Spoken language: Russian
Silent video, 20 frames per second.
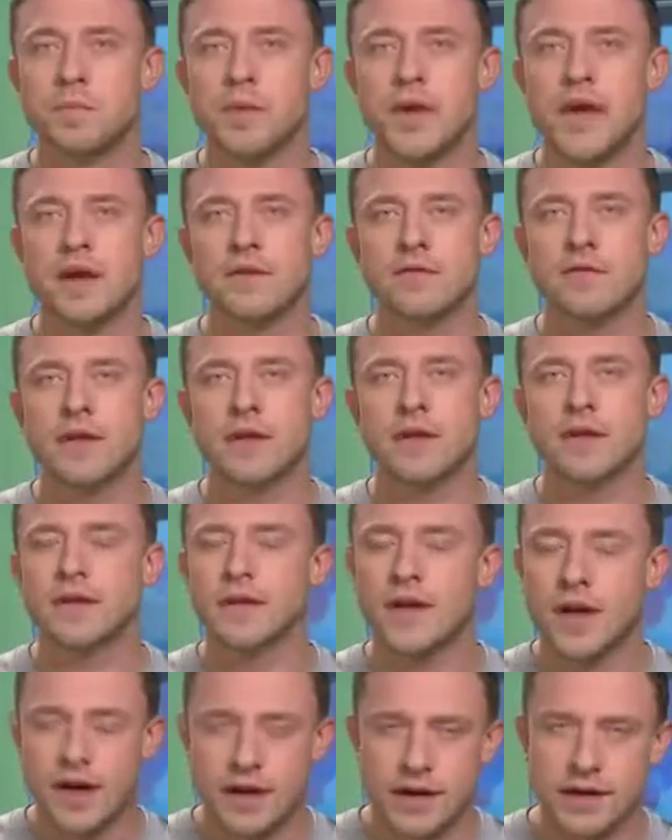Первый
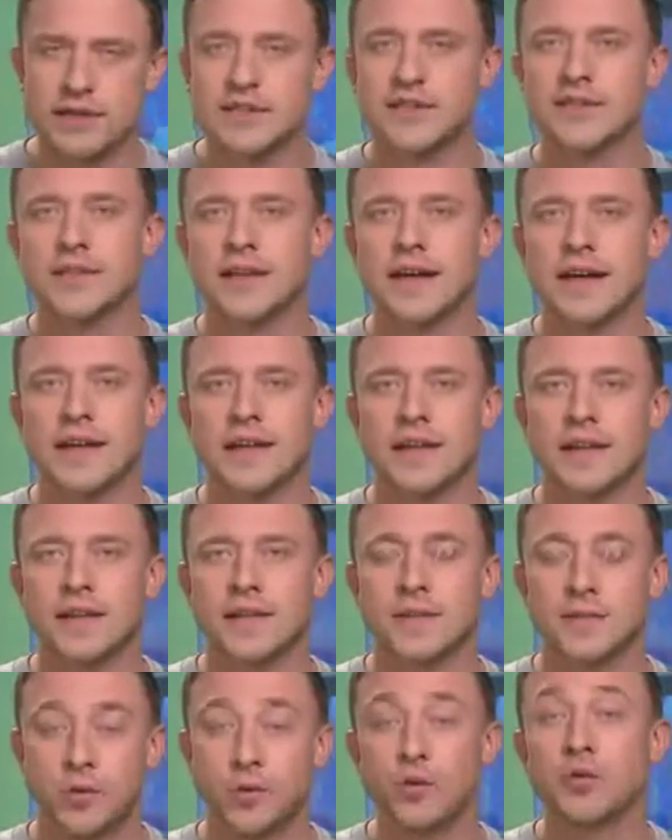растаял.
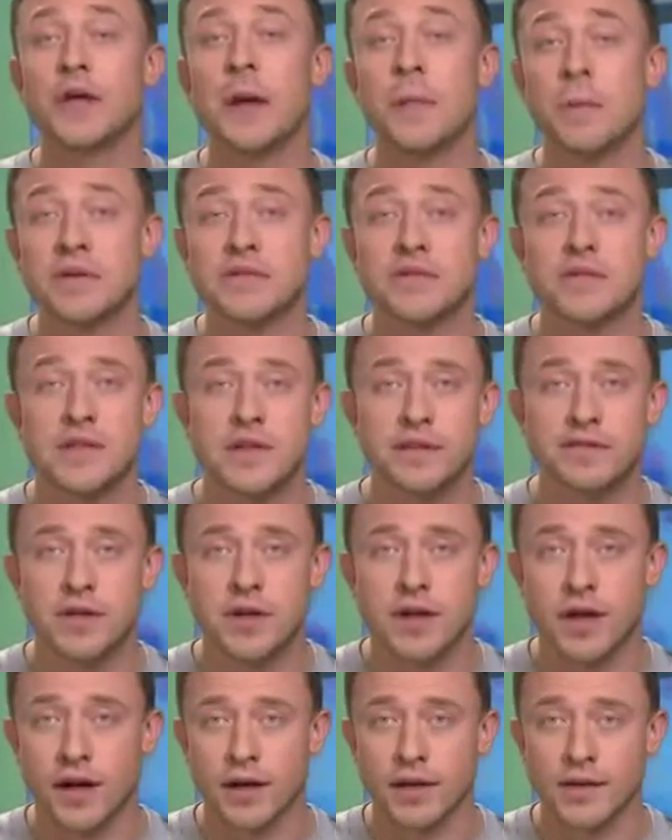Ну, я про
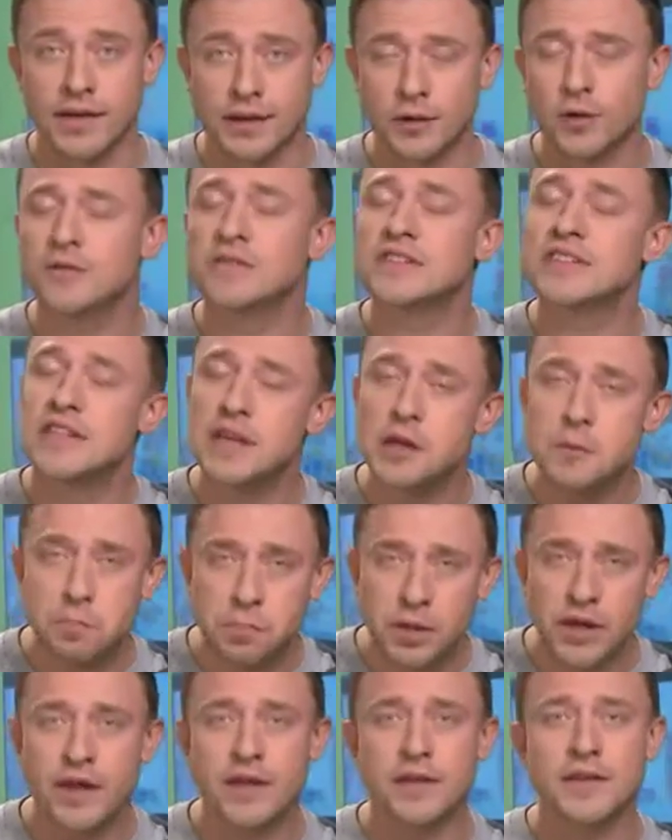снеговика, которого
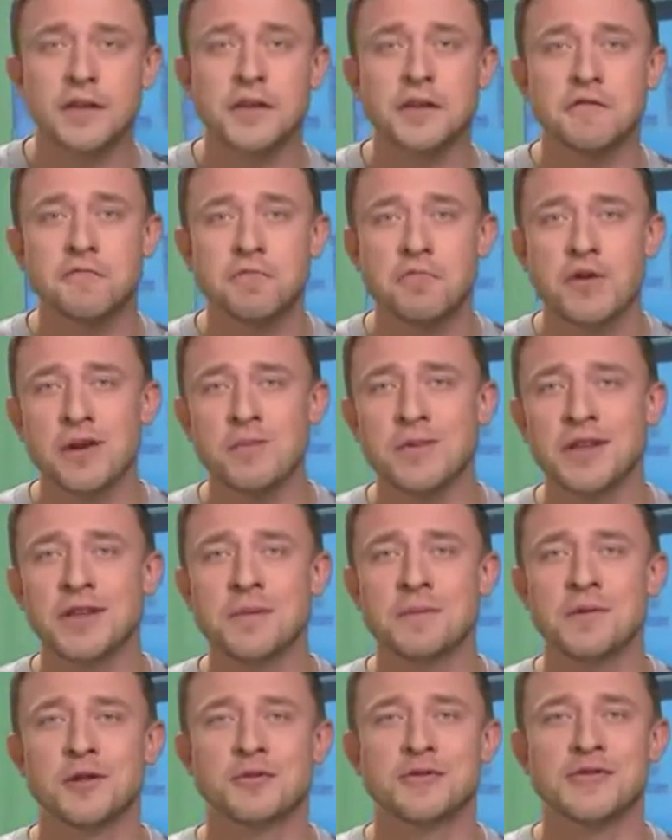слепили таки в Перми на
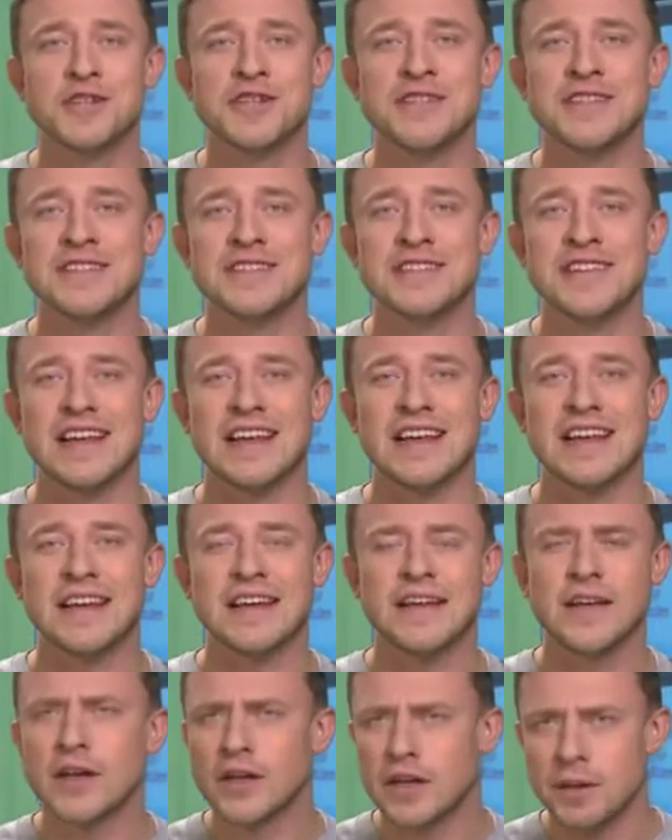минувшей неделе.
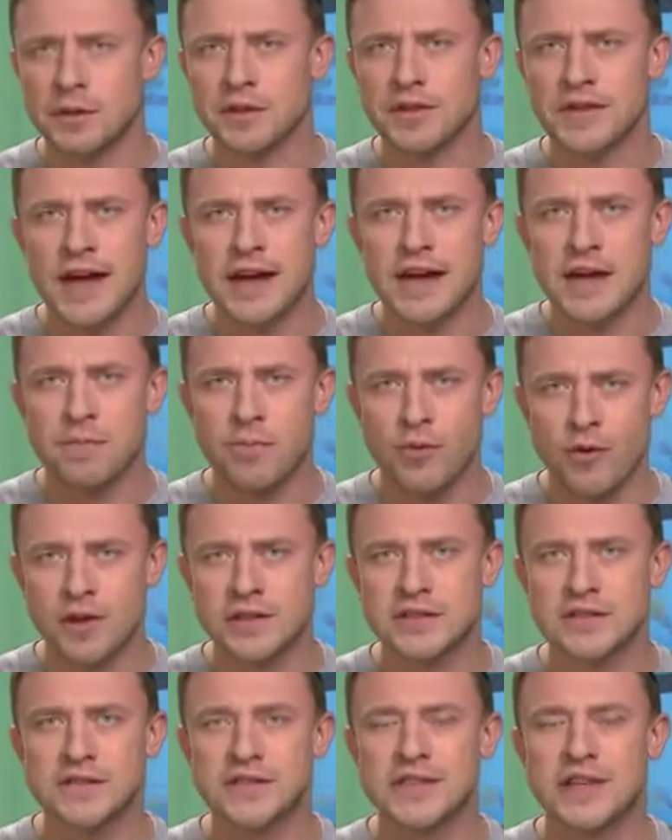Комментарии
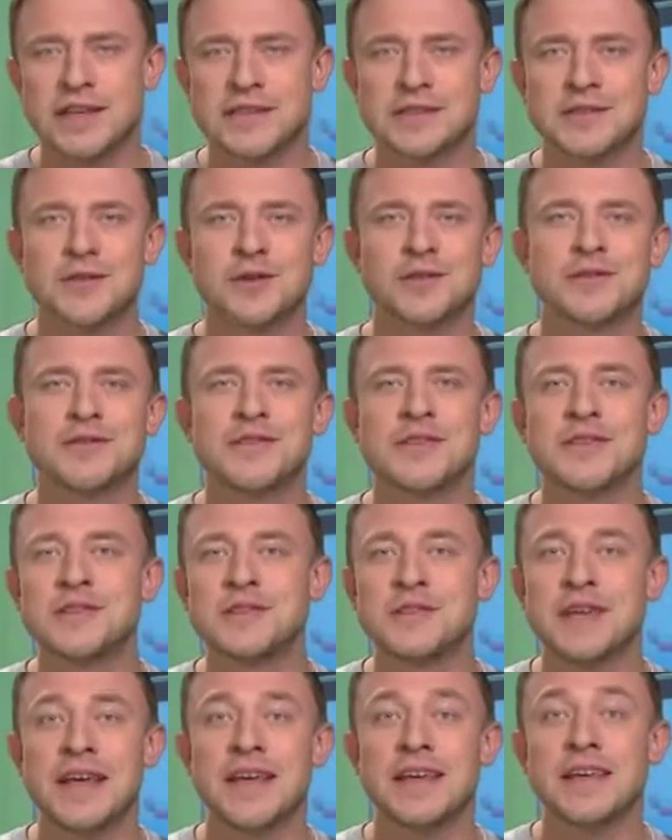пользователей
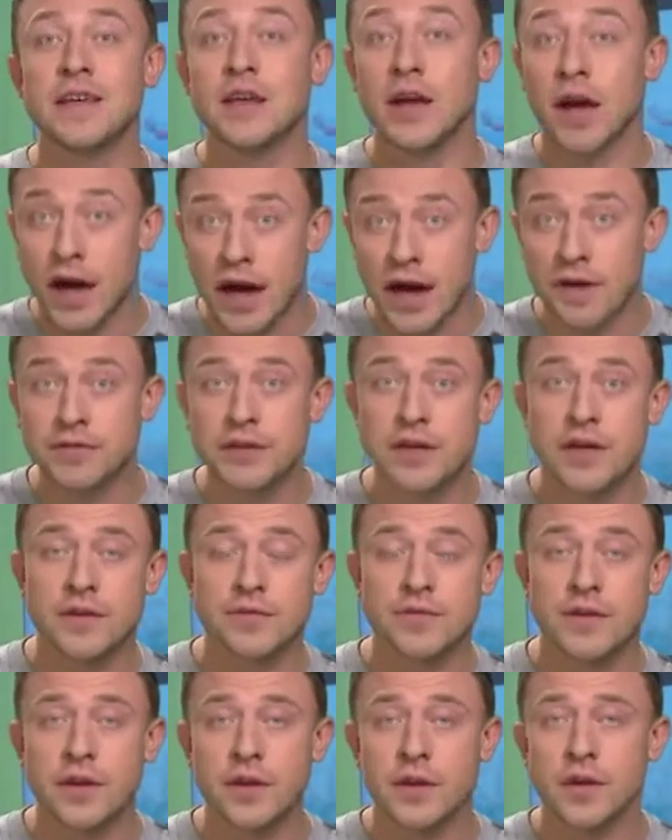соцсетей и
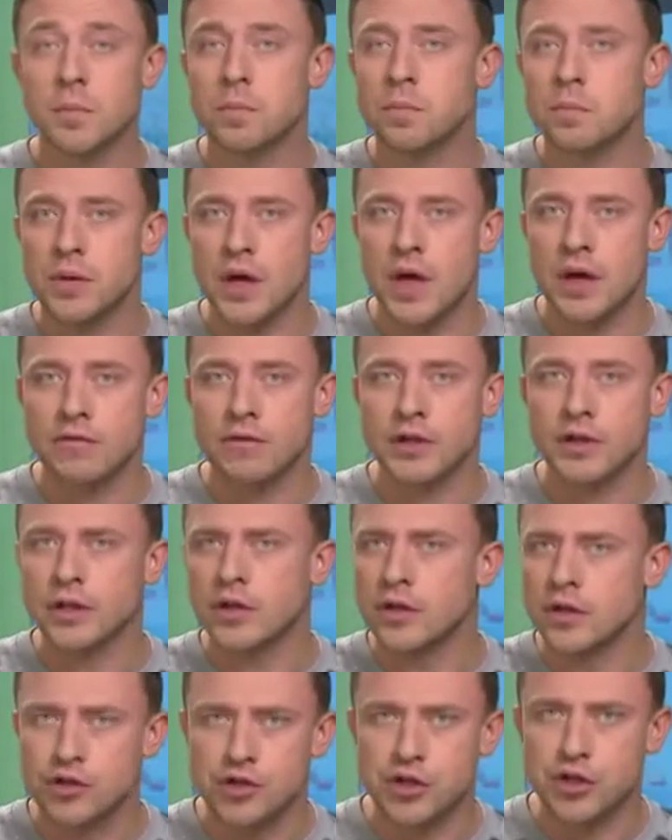авторов первый
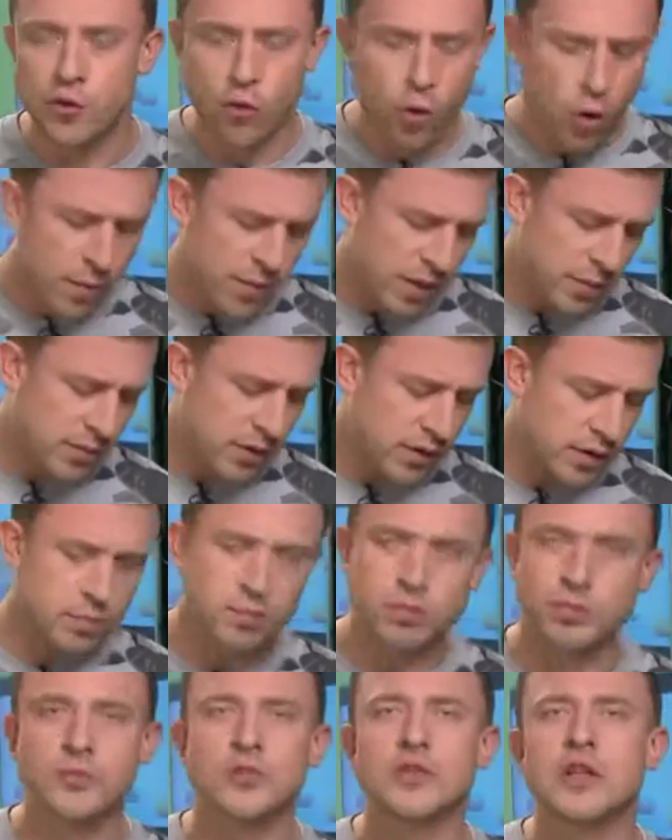никомом комом
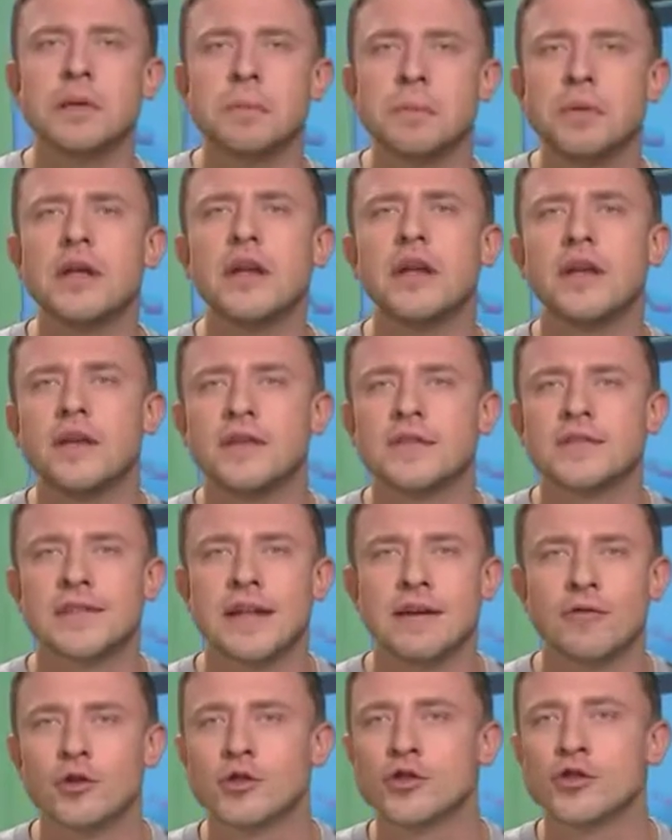и слепили из
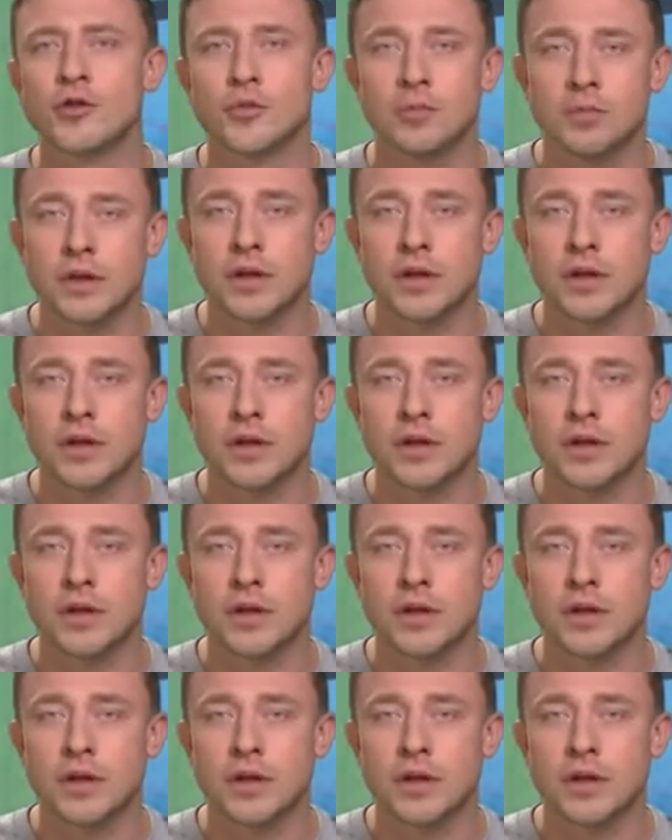того, что